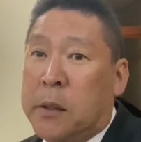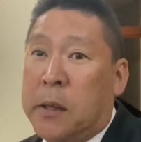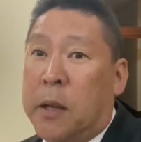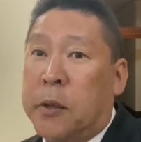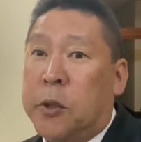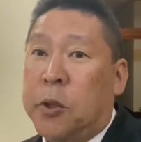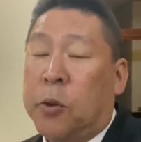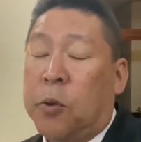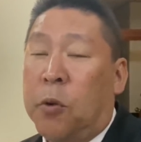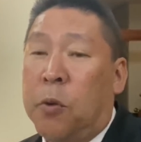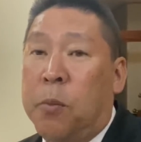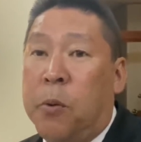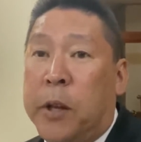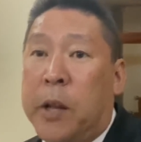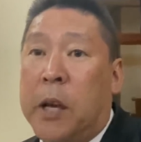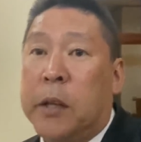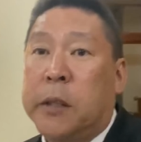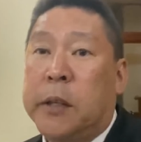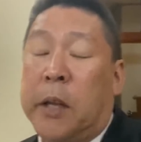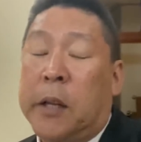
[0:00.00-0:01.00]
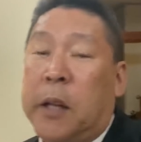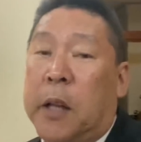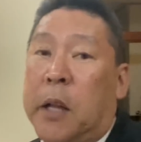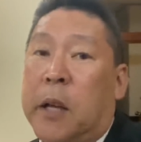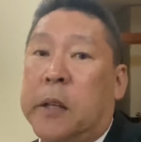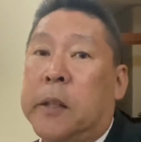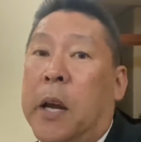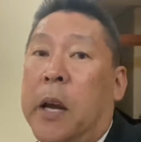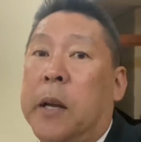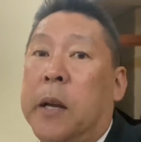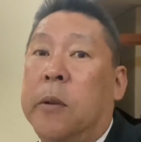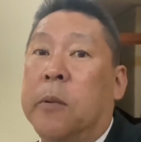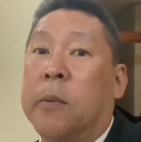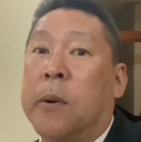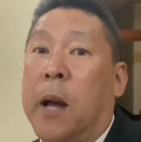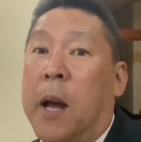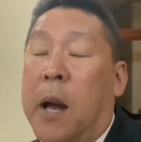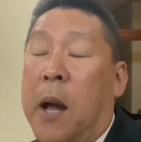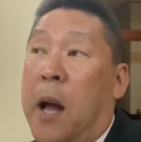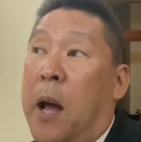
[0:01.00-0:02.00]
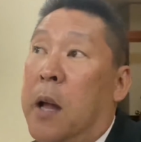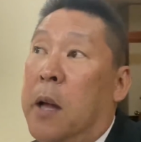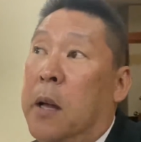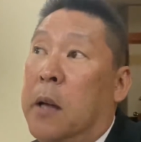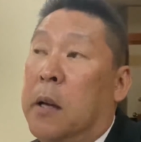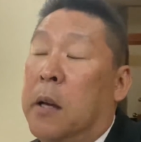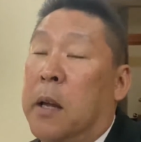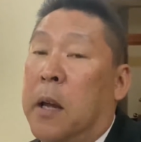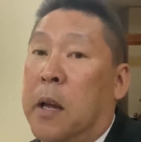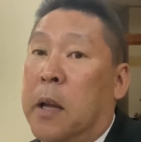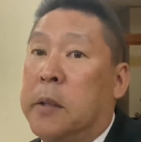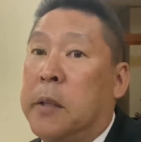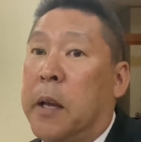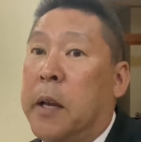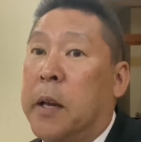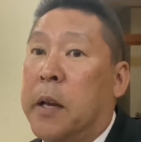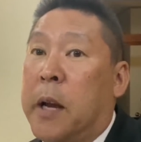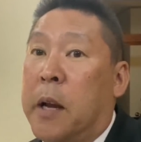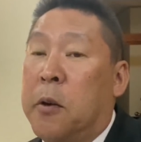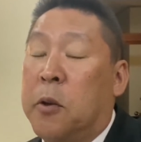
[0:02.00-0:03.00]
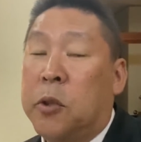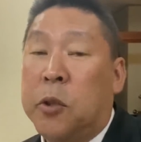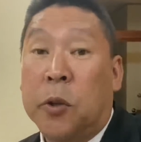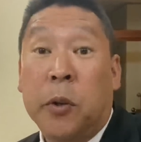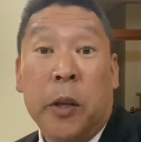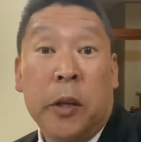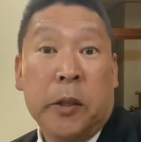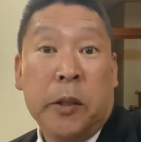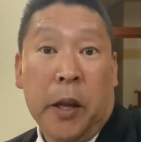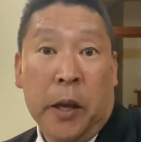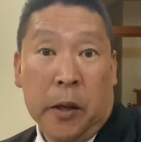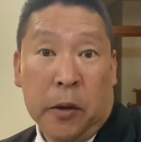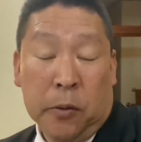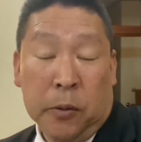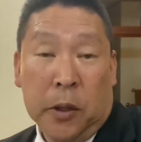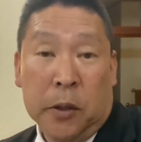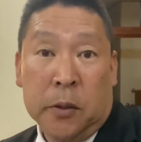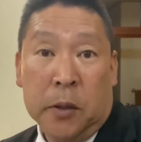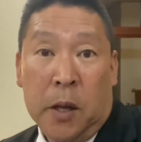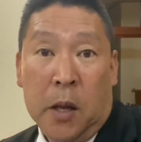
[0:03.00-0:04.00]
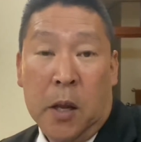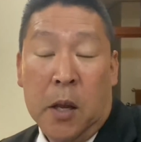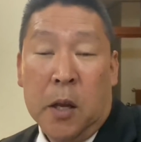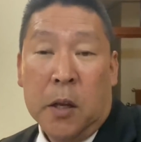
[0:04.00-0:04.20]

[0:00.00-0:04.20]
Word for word: さんちょっと思い出していただきたいのが、えー、前回の衆議院選挙です。